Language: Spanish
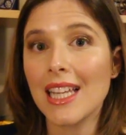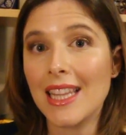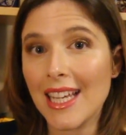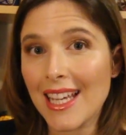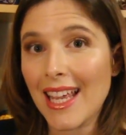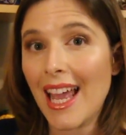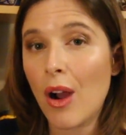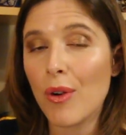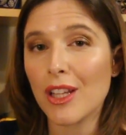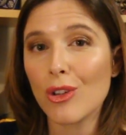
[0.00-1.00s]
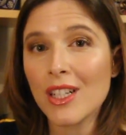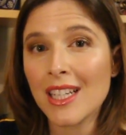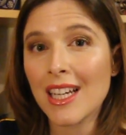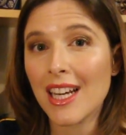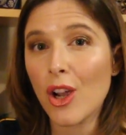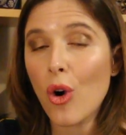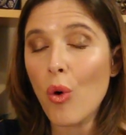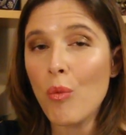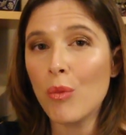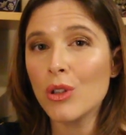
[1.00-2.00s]
de que aunque Tolkien creó
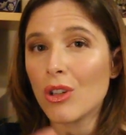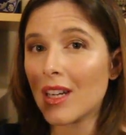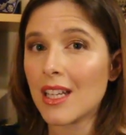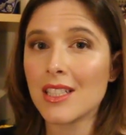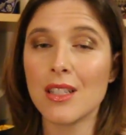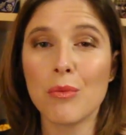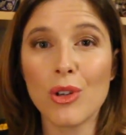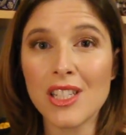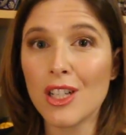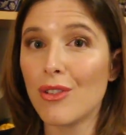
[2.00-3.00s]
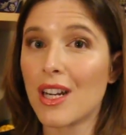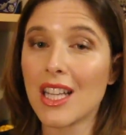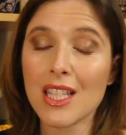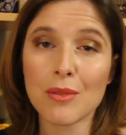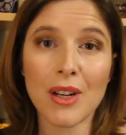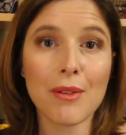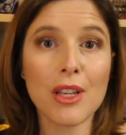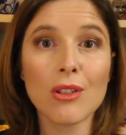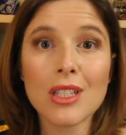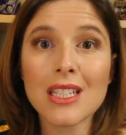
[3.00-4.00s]
un mundo riquísimo lleno de razas
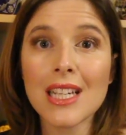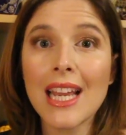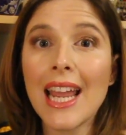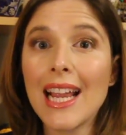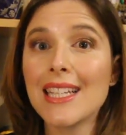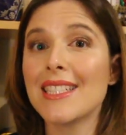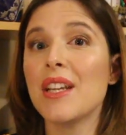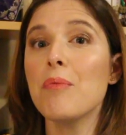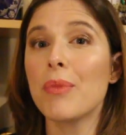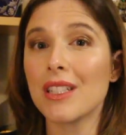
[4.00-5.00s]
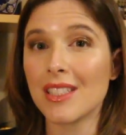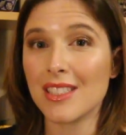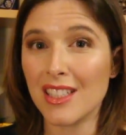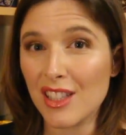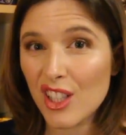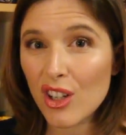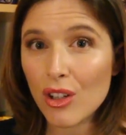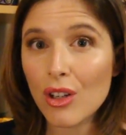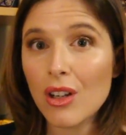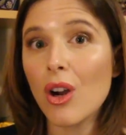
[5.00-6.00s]
maravillosas, él siempre se sintió
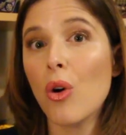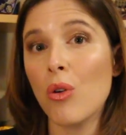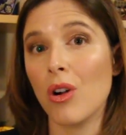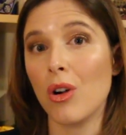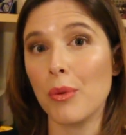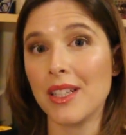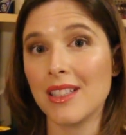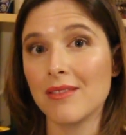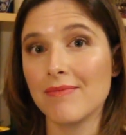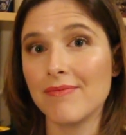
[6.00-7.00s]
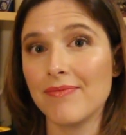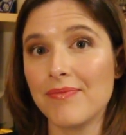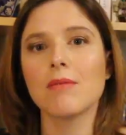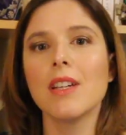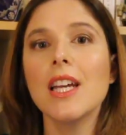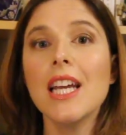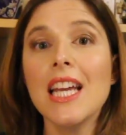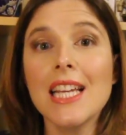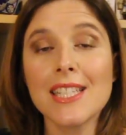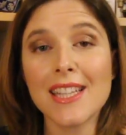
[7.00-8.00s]
un hobbit.
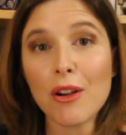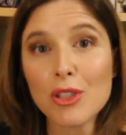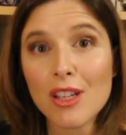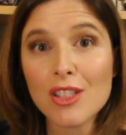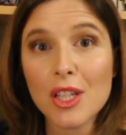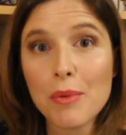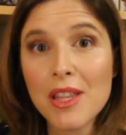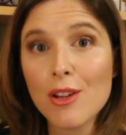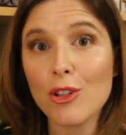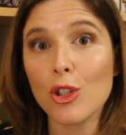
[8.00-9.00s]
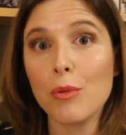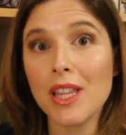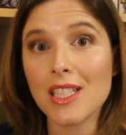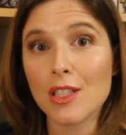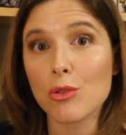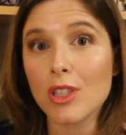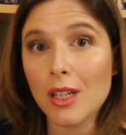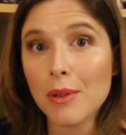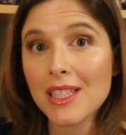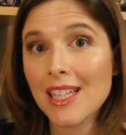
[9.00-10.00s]
Si te ha gustado este vídeo no te olvides de
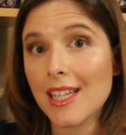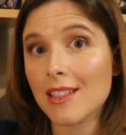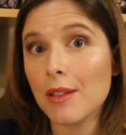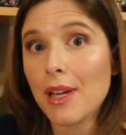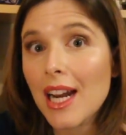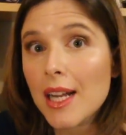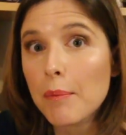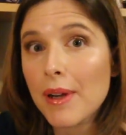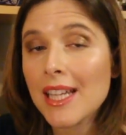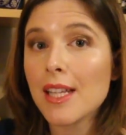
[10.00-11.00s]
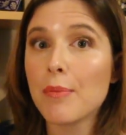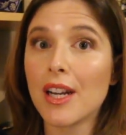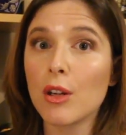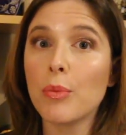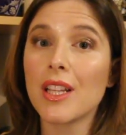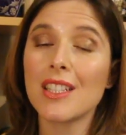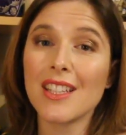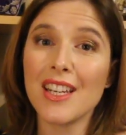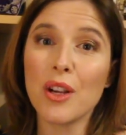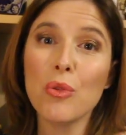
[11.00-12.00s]
suscribirte y activar la campanita para no
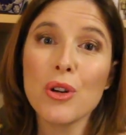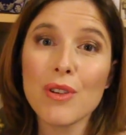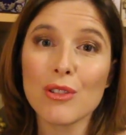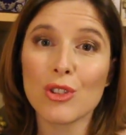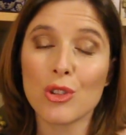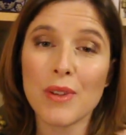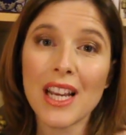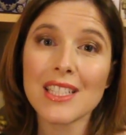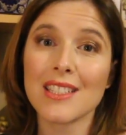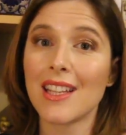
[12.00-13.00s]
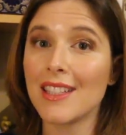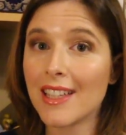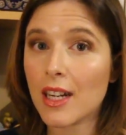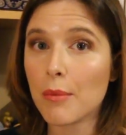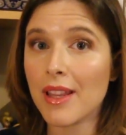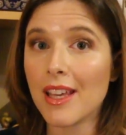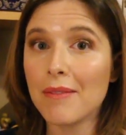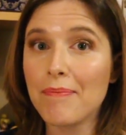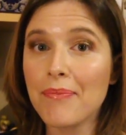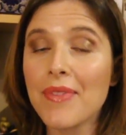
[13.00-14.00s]
perderte ninguno de nuestros viajes hasta la Tierra
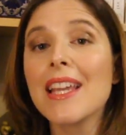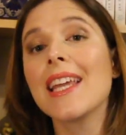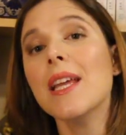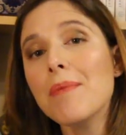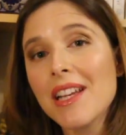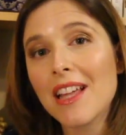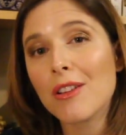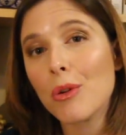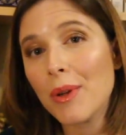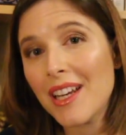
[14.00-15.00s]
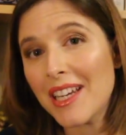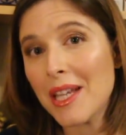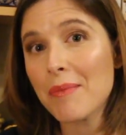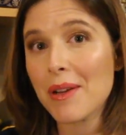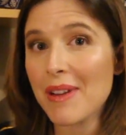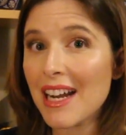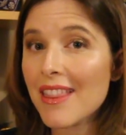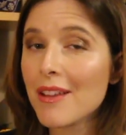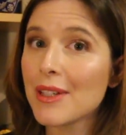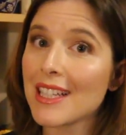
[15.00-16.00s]
Media. Gimlenaz Rubel,
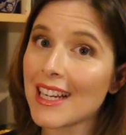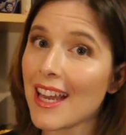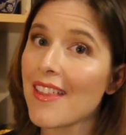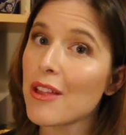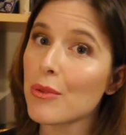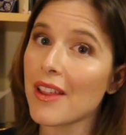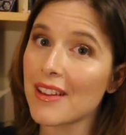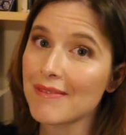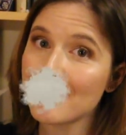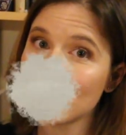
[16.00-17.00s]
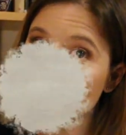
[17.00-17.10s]
Nimriminalce, Batancada, Adunada.